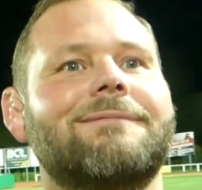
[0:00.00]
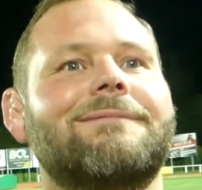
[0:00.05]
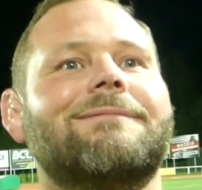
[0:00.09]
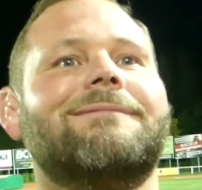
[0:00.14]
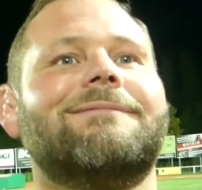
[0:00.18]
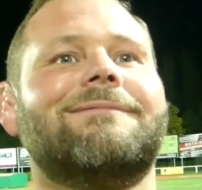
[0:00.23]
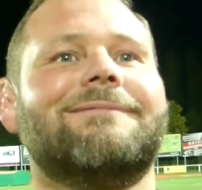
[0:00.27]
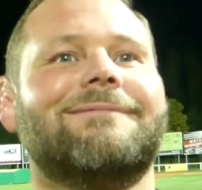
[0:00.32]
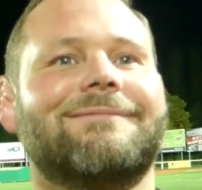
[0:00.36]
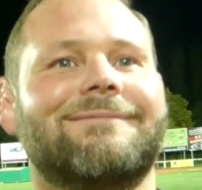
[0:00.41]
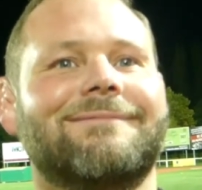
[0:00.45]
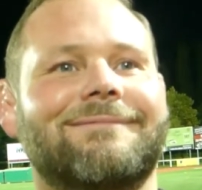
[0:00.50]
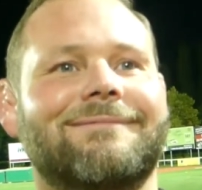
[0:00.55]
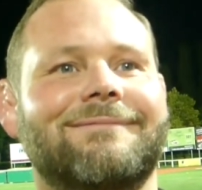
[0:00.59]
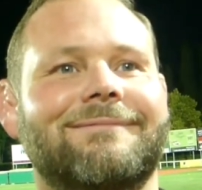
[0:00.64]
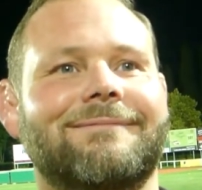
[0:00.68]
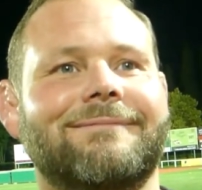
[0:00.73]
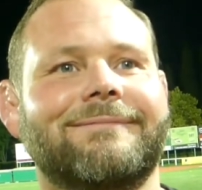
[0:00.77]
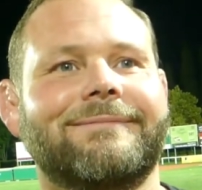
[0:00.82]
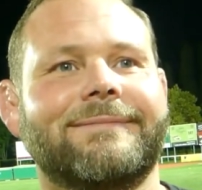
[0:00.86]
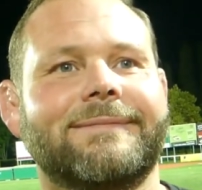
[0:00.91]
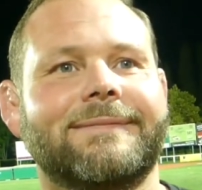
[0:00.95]
Alors qu'est-ce que tu
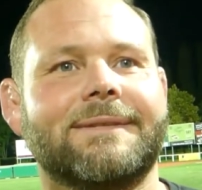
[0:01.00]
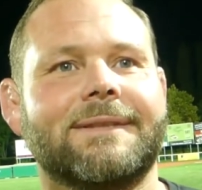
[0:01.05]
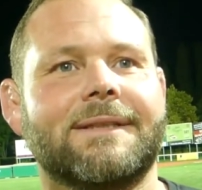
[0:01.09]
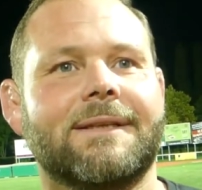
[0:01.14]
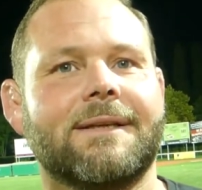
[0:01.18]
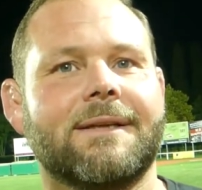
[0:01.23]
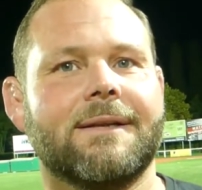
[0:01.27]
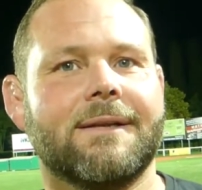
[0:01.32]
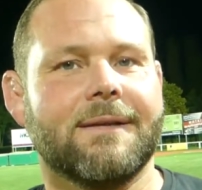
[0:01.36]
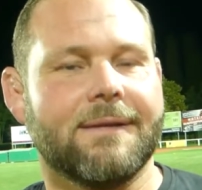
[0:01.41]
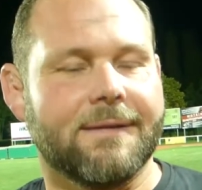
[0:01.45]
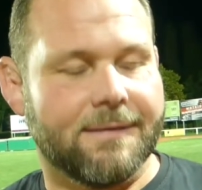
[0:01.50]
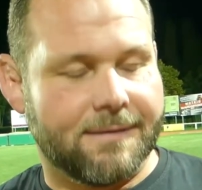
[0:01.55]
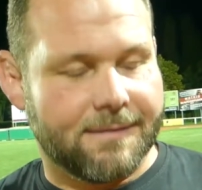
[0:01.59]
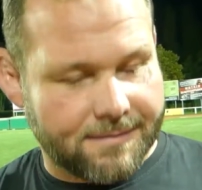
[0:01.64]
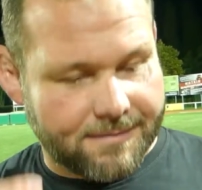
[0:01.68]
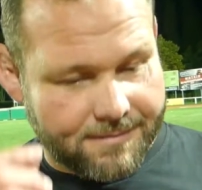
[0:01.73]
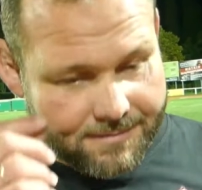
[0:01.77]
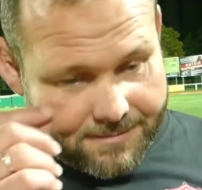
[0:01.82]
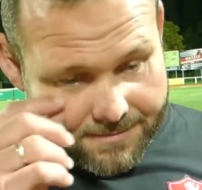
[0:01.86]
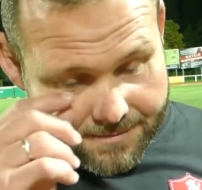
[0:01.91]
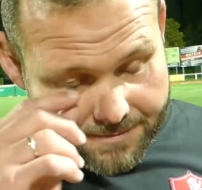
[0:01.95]
penses euh, du
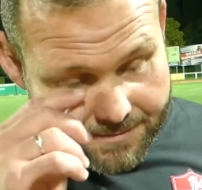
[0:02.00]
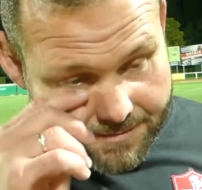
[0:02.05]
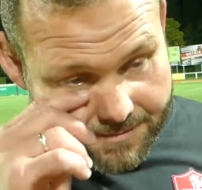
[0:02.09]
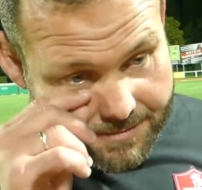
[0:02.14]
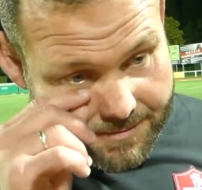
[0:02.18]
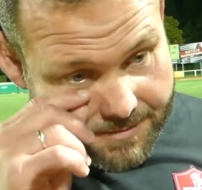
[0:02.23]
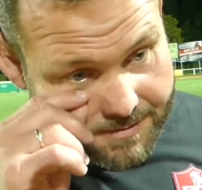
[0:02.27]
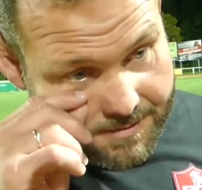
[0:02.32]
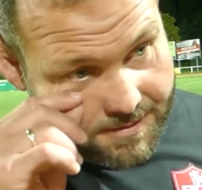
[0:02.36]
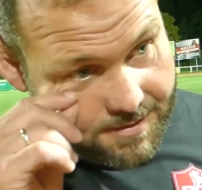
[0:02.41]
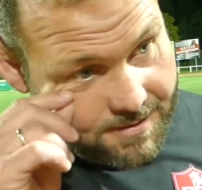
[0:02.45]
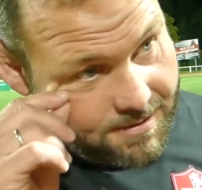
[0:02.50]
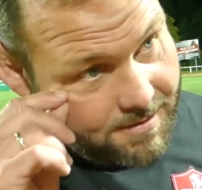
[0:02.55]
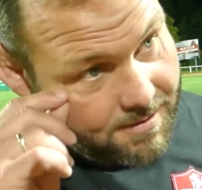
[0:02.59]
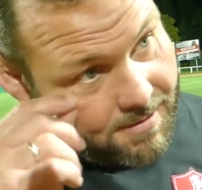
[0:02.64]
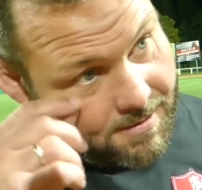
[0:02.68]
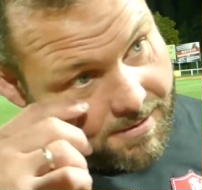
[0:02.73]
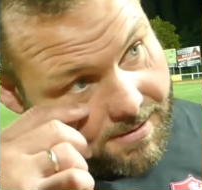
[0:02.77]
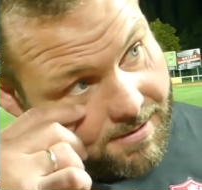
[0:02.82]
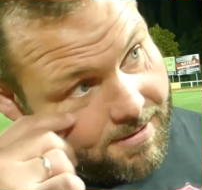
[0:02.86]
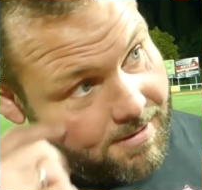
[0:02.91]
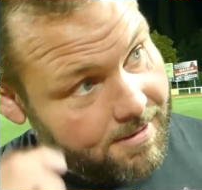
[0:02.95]
match de ce soir
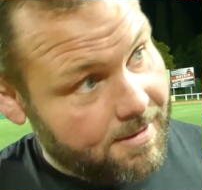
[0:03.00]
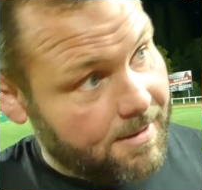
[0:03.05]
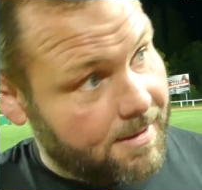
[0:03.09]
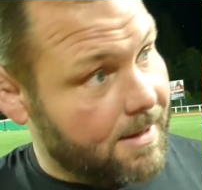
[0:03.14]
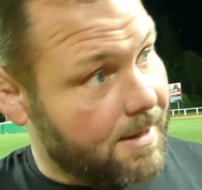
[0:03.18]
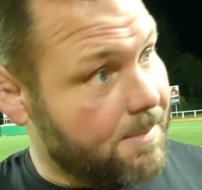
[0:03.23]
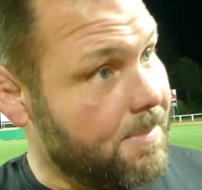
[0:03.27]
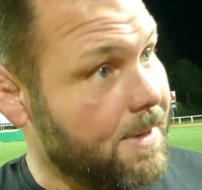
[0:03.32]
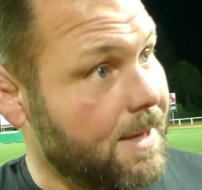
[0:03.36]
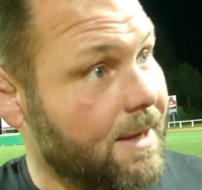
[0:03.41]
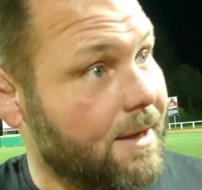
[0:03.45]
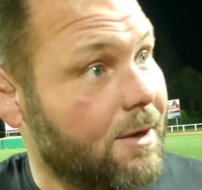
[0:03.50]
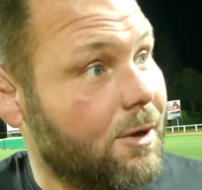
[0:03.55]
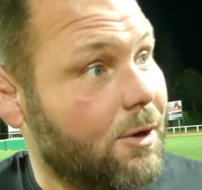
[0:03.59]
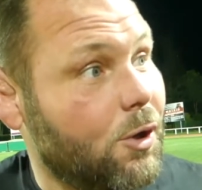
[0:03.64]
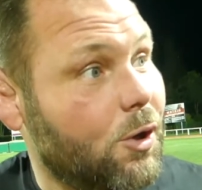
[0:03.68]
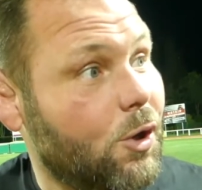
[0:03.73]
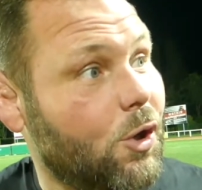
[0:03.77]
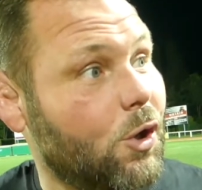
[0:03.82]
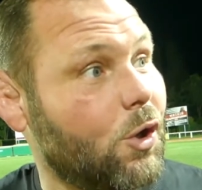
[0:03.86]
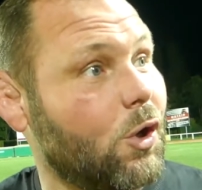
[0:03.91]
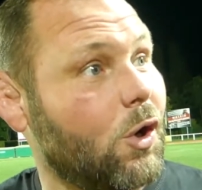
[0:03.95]
Eh bien,
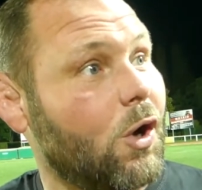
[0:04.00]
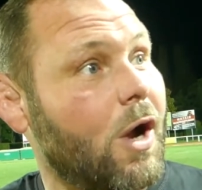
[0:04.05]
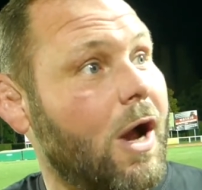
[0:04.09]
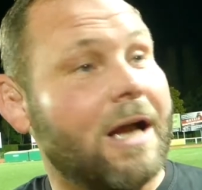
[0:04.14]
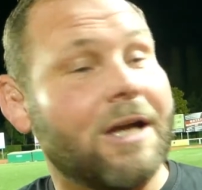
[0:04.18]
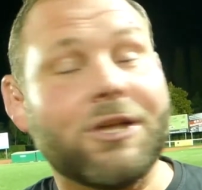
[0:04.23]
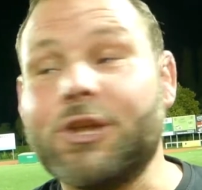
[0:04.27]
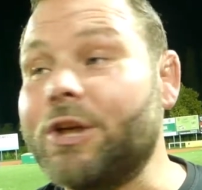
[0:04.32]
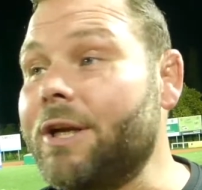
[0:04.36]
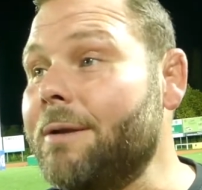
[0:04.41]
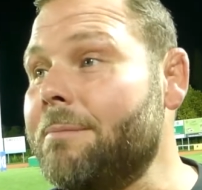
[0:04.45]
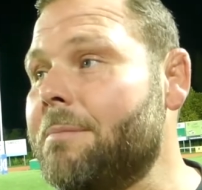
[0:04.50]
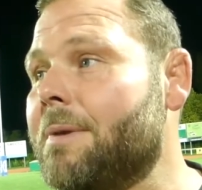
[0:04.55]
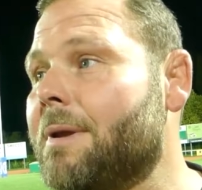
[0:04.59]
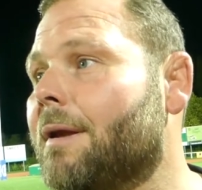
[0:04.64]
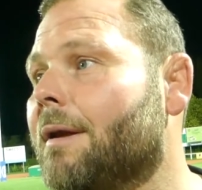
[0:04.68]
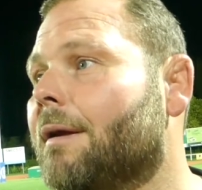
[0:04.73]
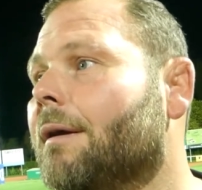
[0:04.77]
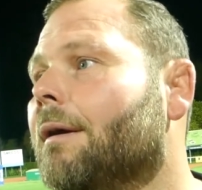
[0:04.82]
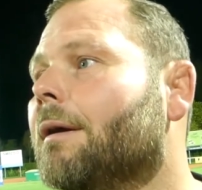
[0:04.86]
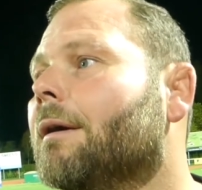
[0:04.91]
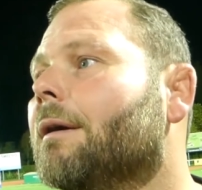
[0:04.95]
euh, haché, mais
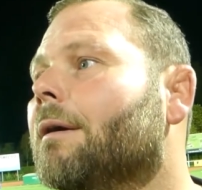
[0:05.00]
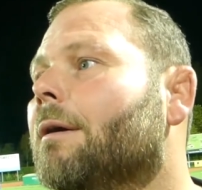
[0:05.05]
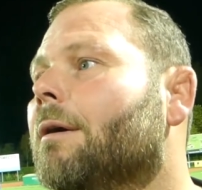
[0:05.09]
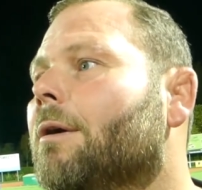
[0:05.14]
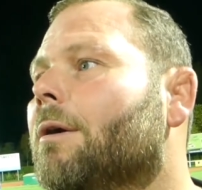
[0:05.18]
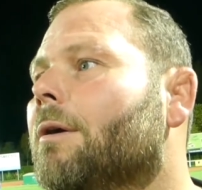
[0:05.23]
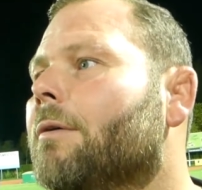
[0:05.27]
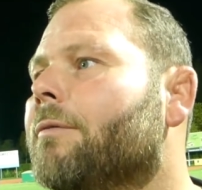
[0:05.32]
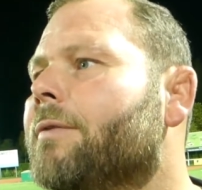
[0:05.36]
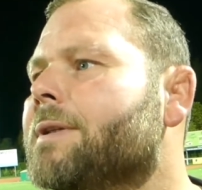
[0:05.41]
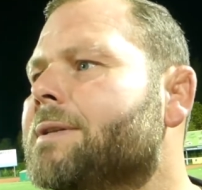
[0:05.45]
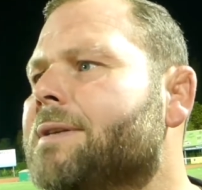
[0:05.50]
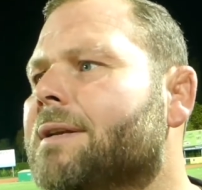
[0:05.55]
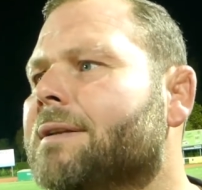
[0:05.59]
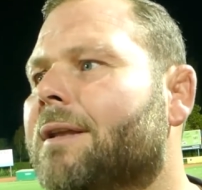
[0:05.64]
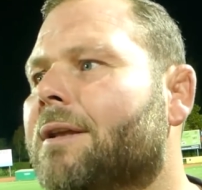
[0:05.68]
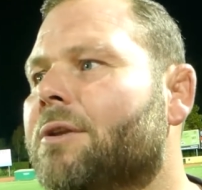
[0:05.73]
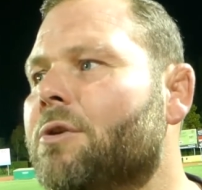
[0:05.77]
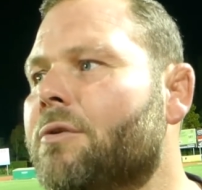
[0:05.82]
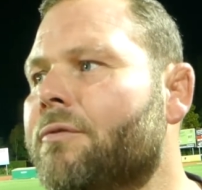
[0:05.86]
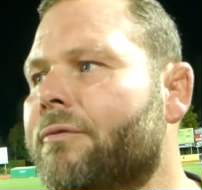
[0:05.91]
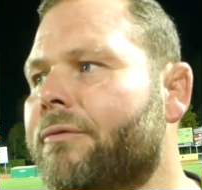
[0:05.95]
27
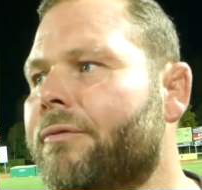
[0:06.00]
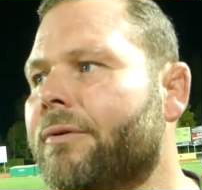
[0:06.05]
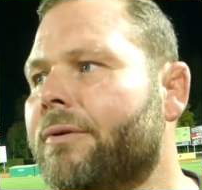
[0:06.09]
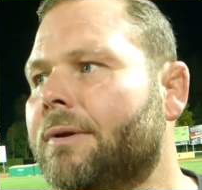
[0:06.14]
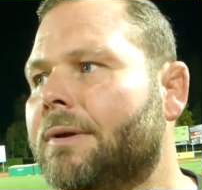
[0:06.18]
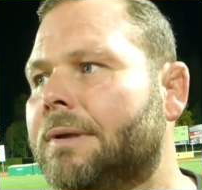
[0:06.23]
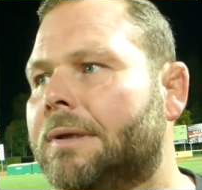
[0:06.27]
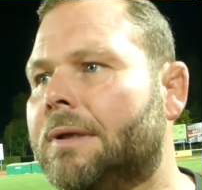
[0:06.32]
euh, à 9.